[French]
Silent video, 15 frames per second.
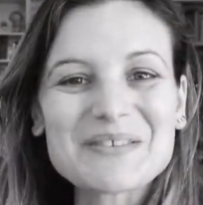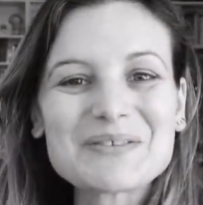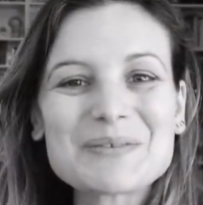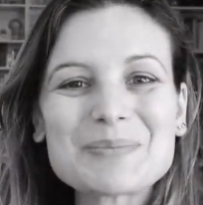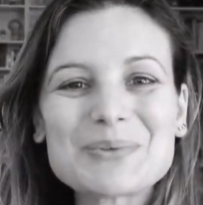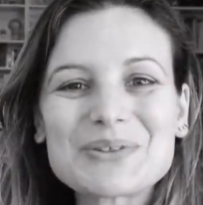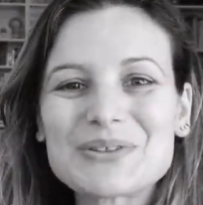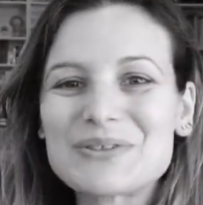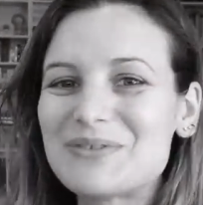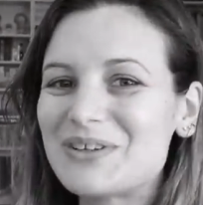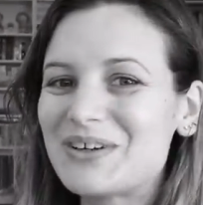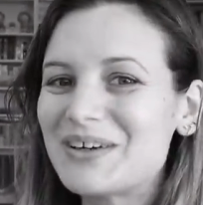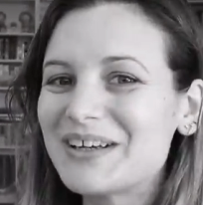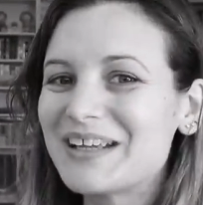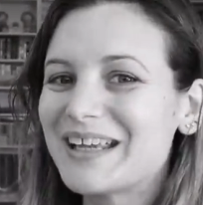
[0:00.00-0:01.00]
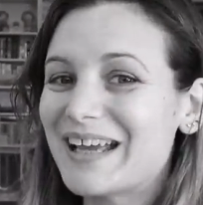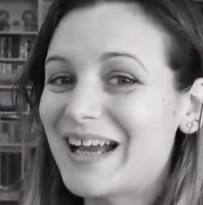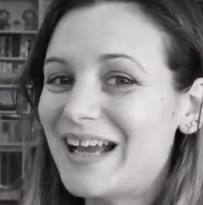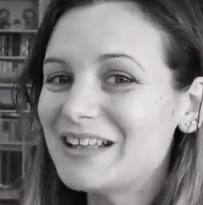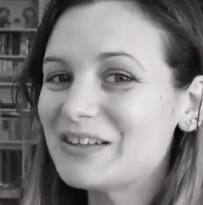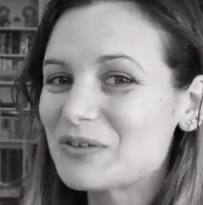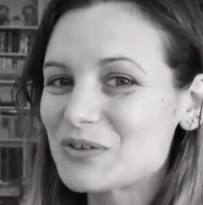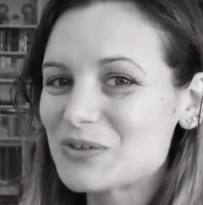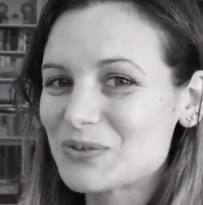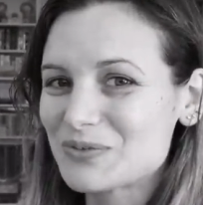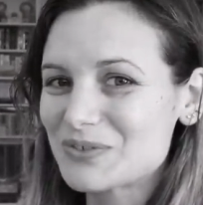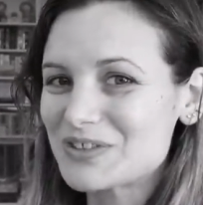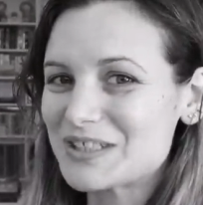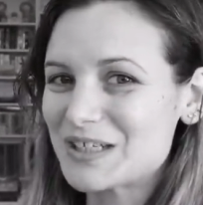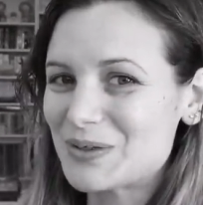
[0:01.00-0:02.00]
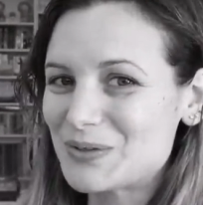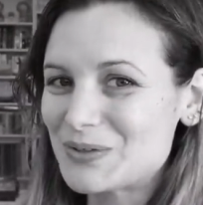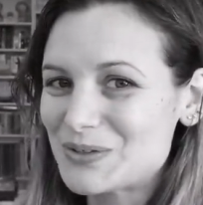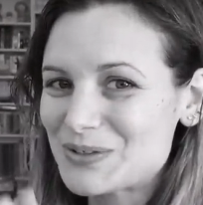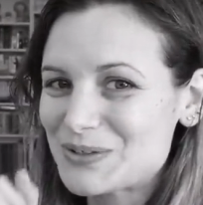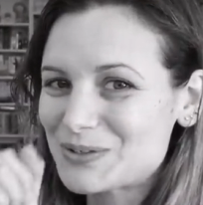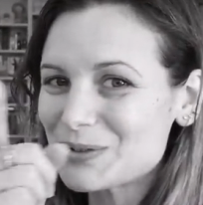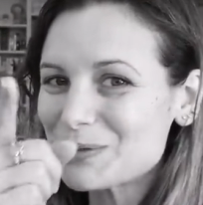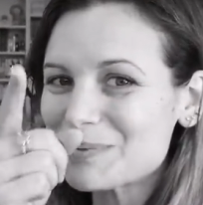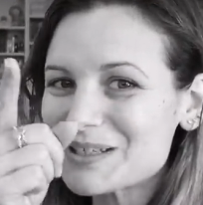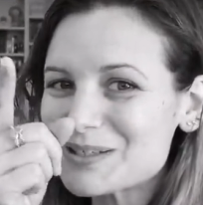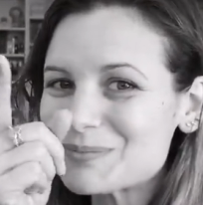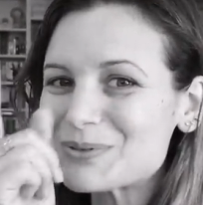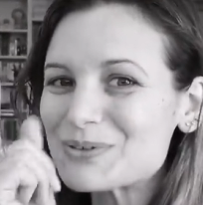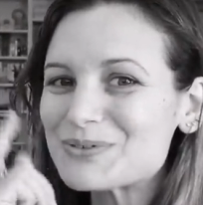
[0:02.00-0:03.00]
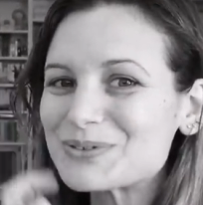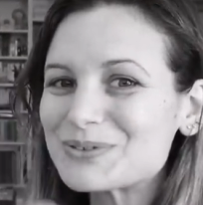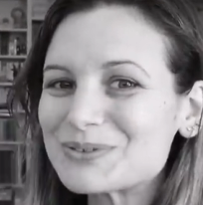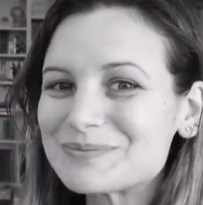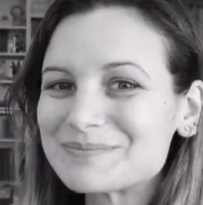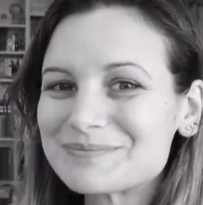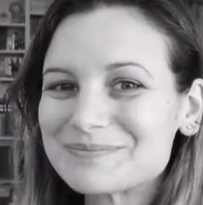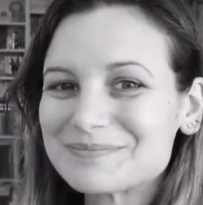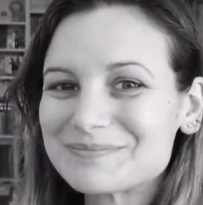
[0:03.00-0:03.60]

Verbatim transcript: bienvenue pour ce vlog et attention, j'ai une surprise pour vous.